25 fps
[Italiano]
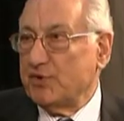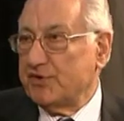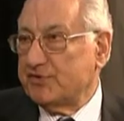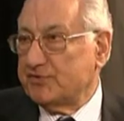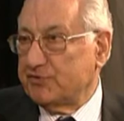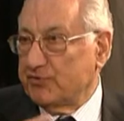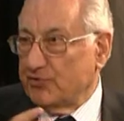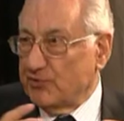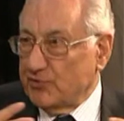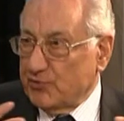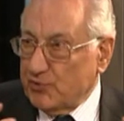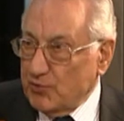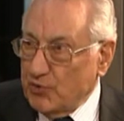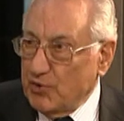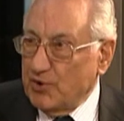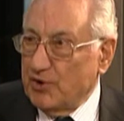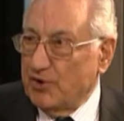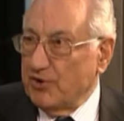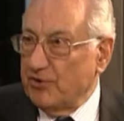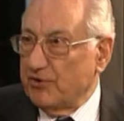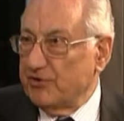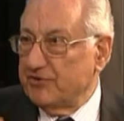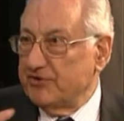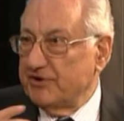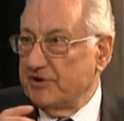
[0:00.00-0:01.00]
questo
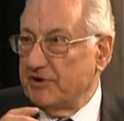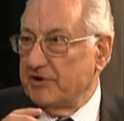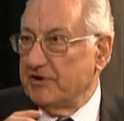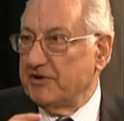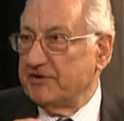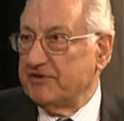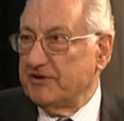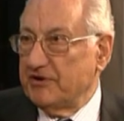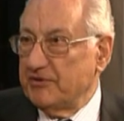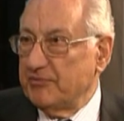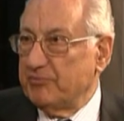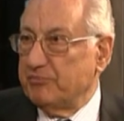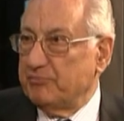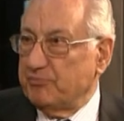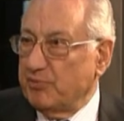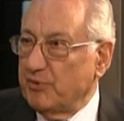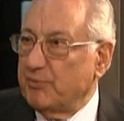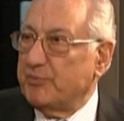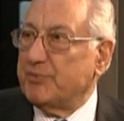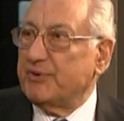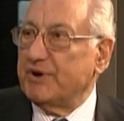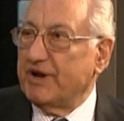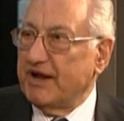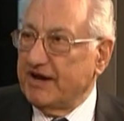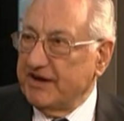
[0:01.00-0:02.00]
ruolo del, del
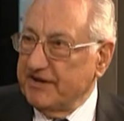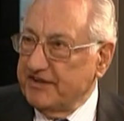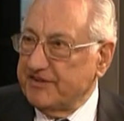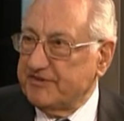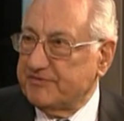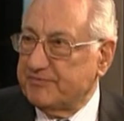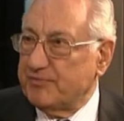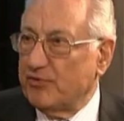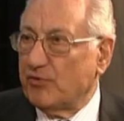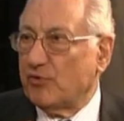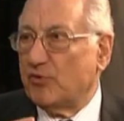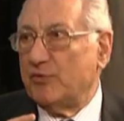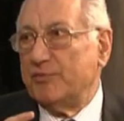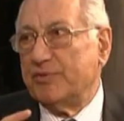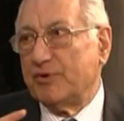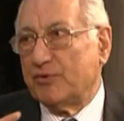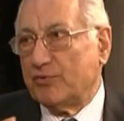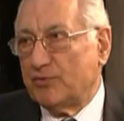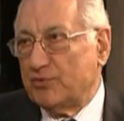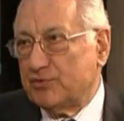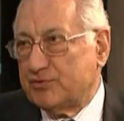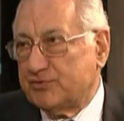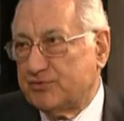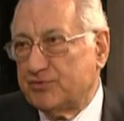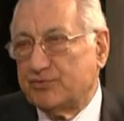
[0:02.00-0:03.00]
popolarismo come
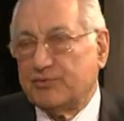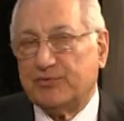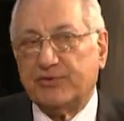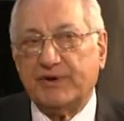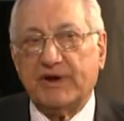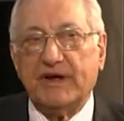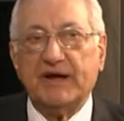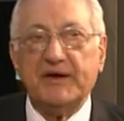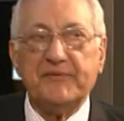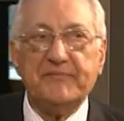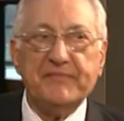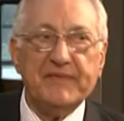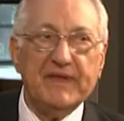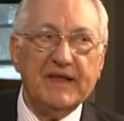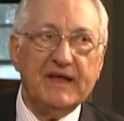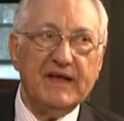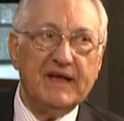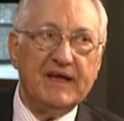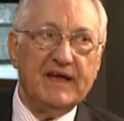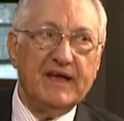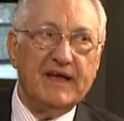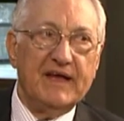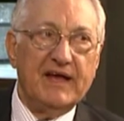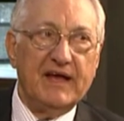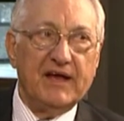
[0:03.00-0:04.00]
cultura
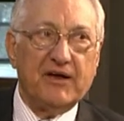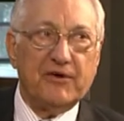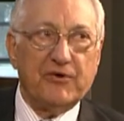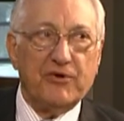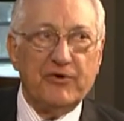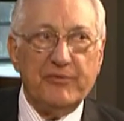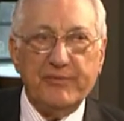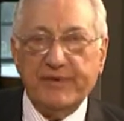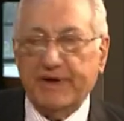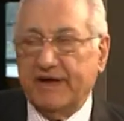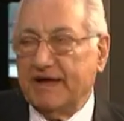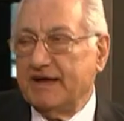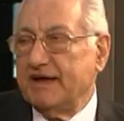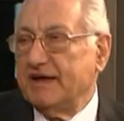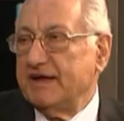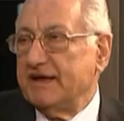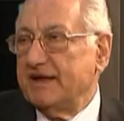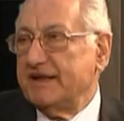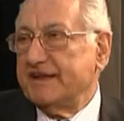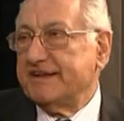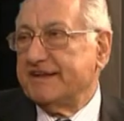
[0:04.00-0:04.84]
e come